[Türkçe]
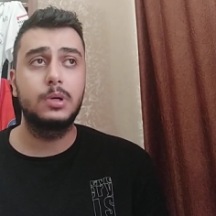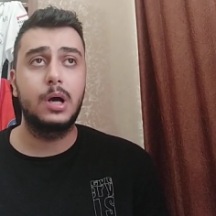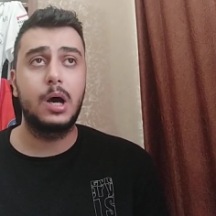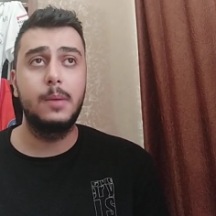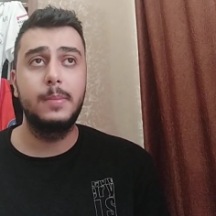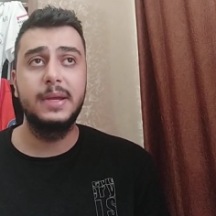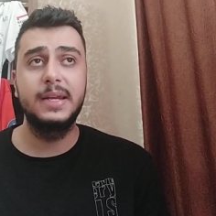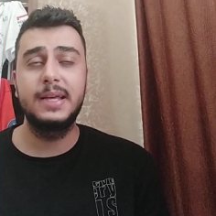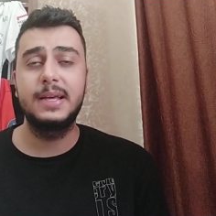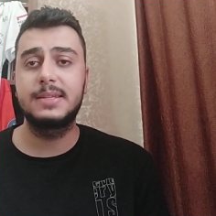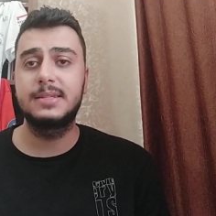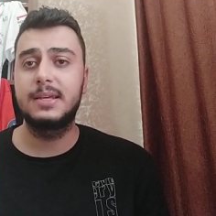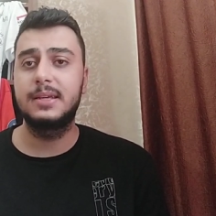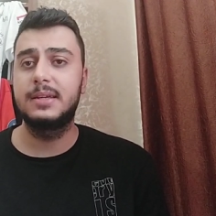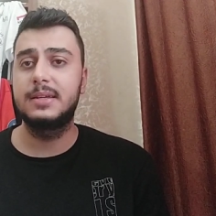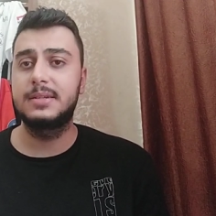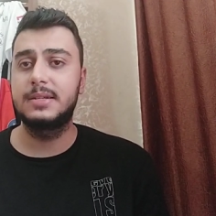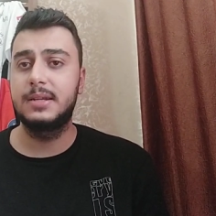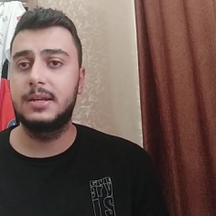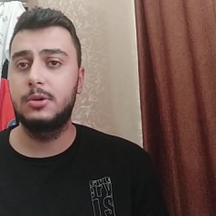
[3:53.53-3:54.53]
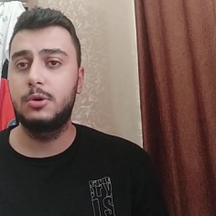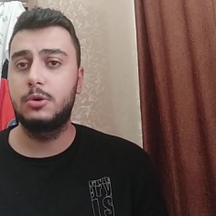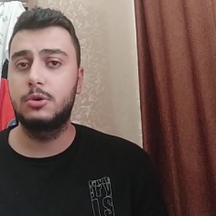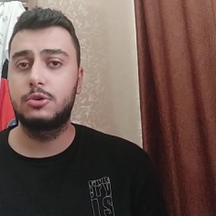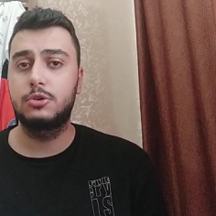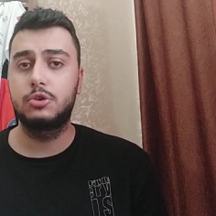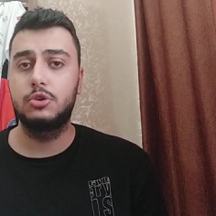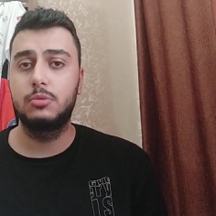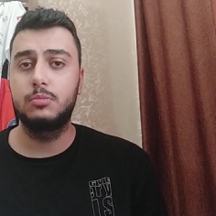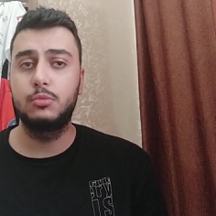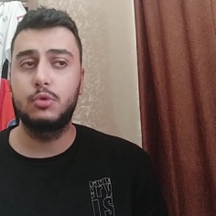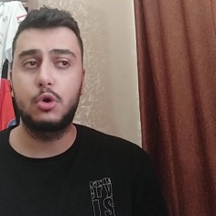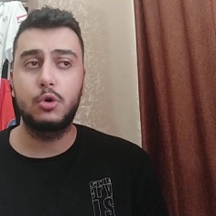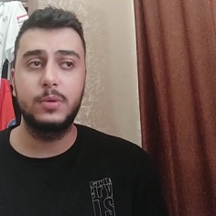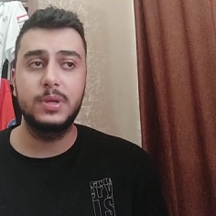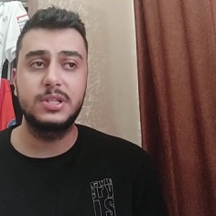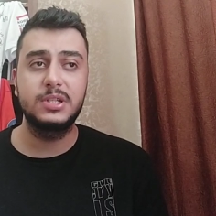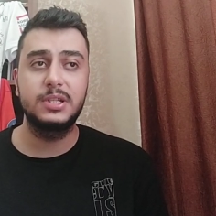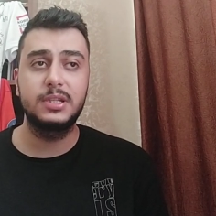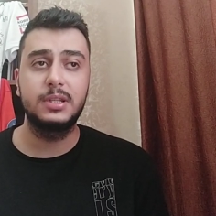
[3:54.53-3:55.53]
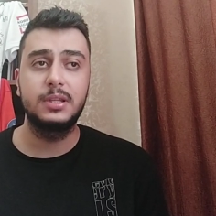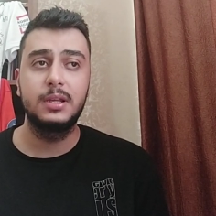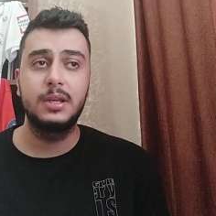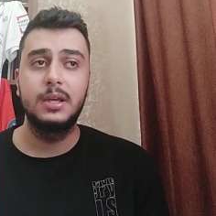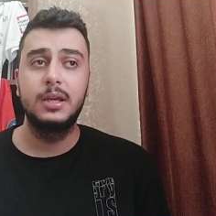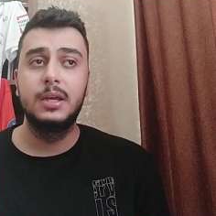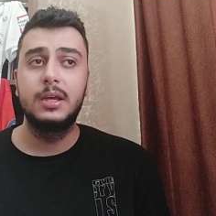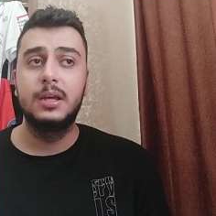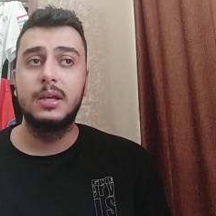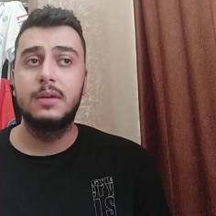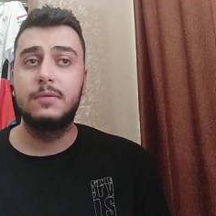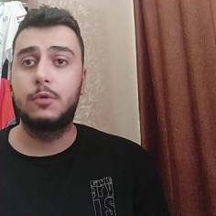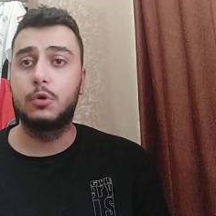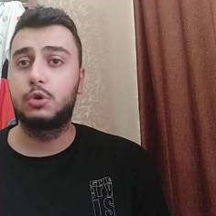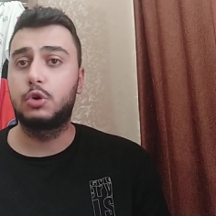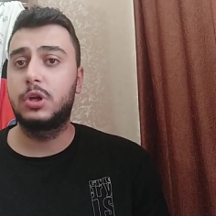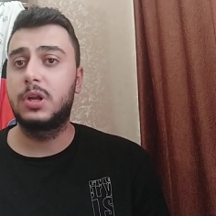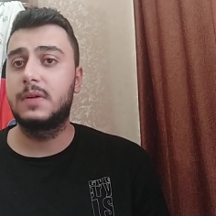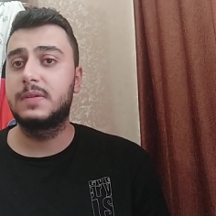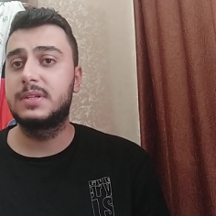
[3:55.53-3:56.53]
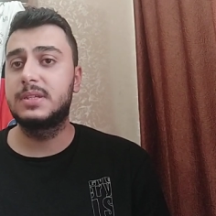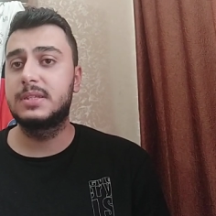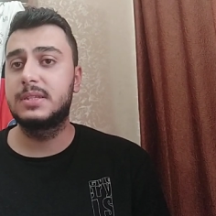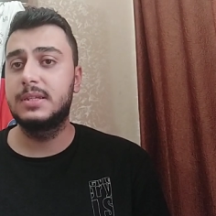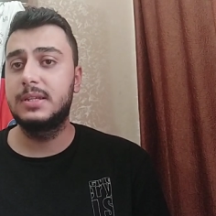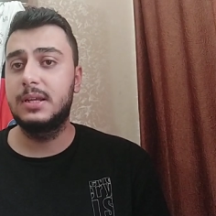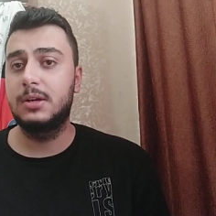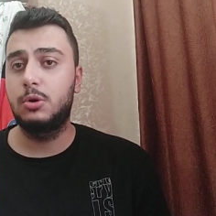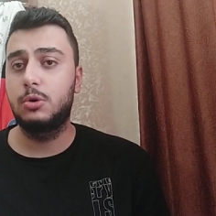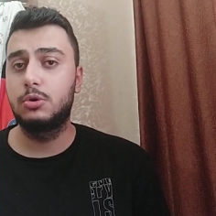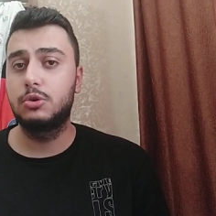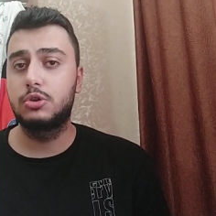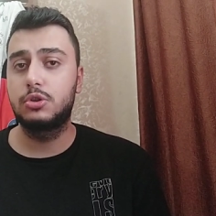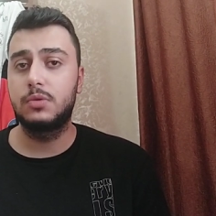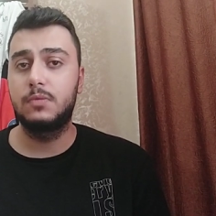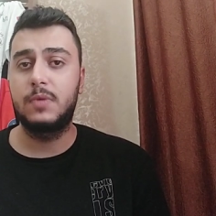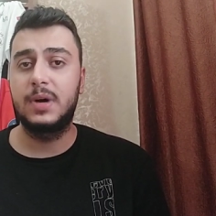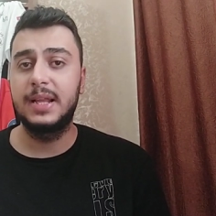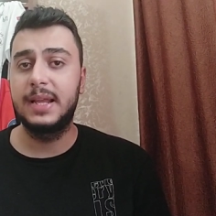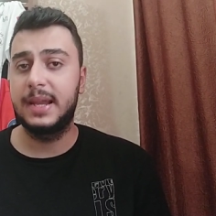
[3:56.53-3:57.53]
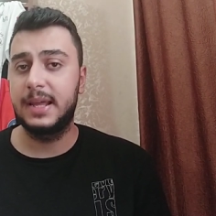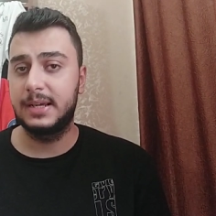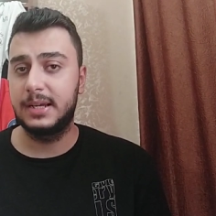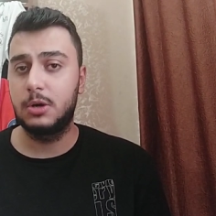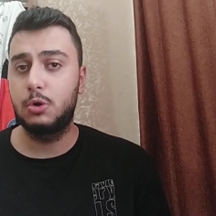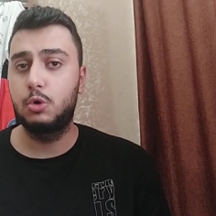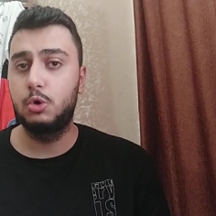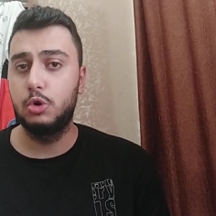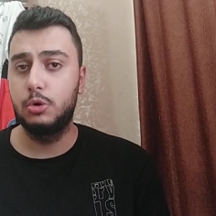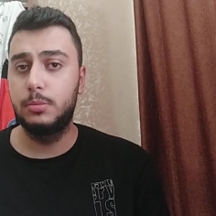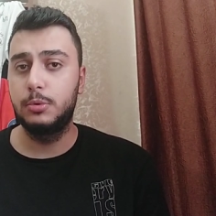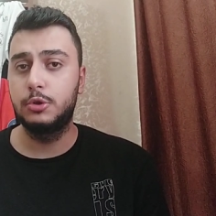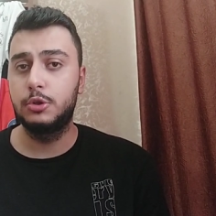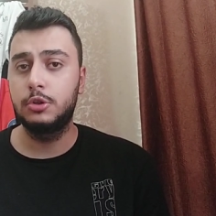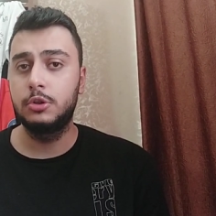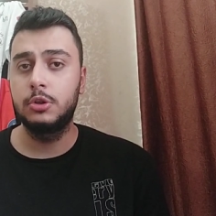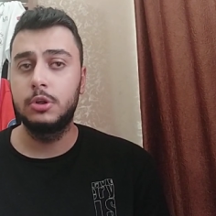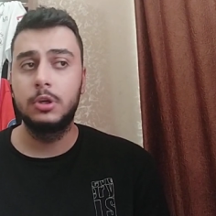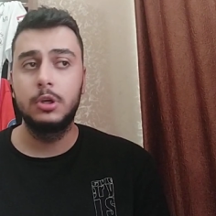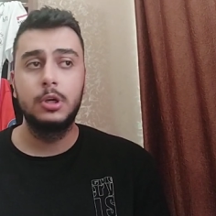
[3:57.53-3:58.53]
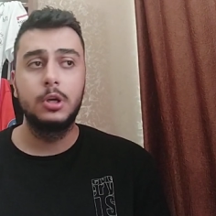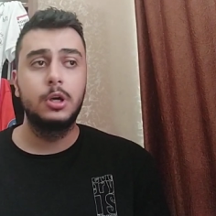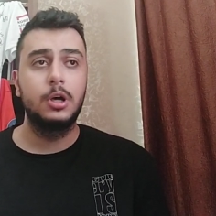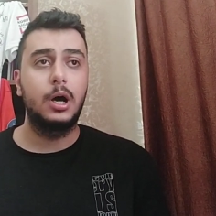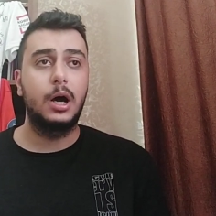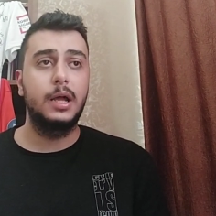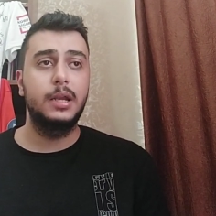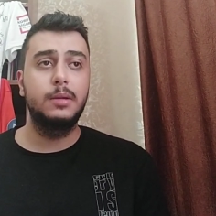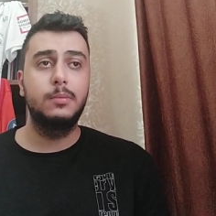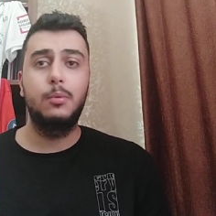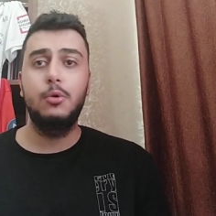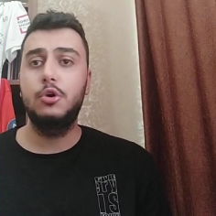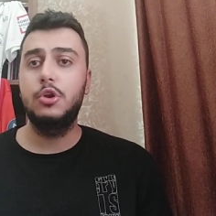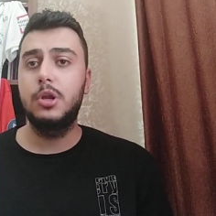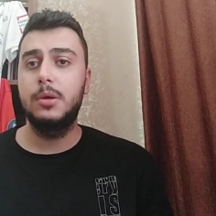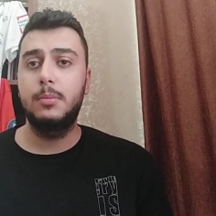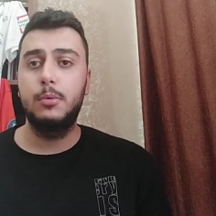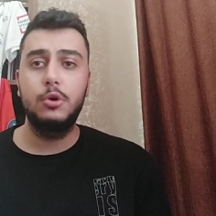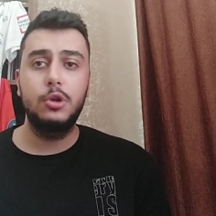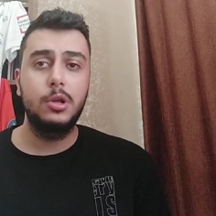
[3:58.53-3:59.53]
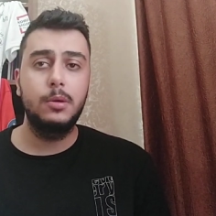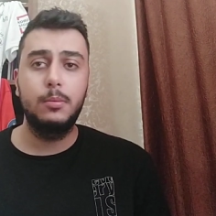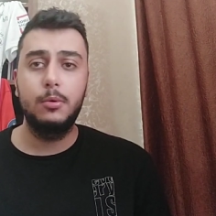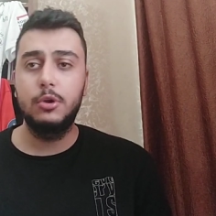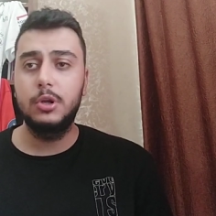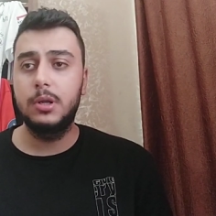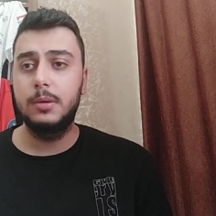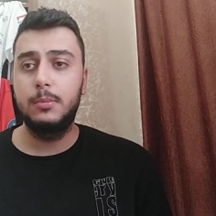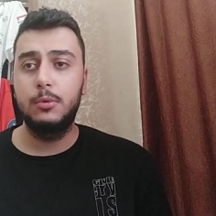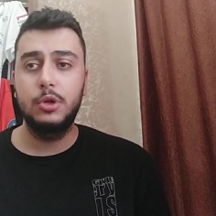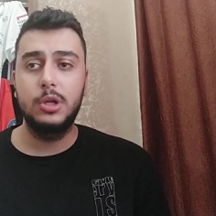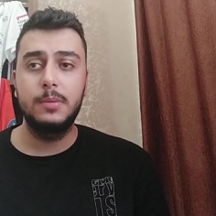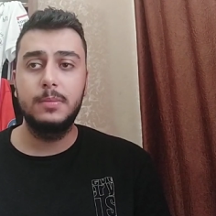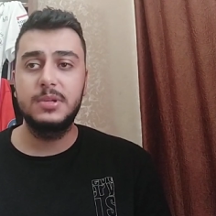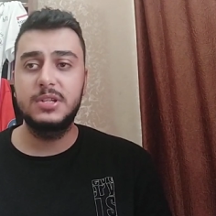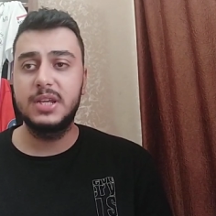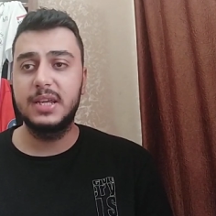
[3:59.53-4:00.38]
Haberi yazan kişiyle görüştüm. Norveç'in fotoğrafçısıyla konuştum. Valerenga kulübünün. Hani böyle böyle böyle böyle